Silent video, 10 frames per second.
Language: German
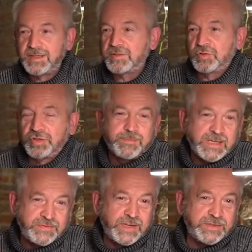Also geschrieben
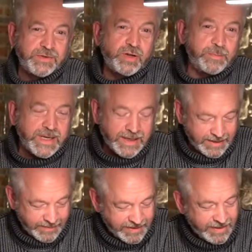hat es vielleicht noch mehr,
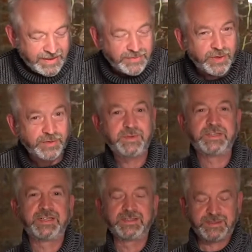aber
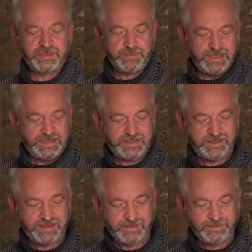veröffentlicht hat sie
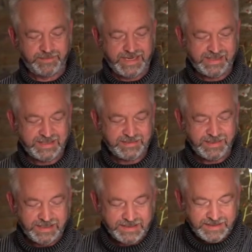zumindest äh, mehr als
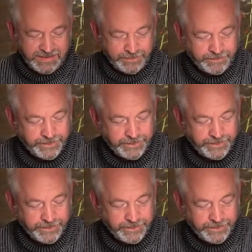20.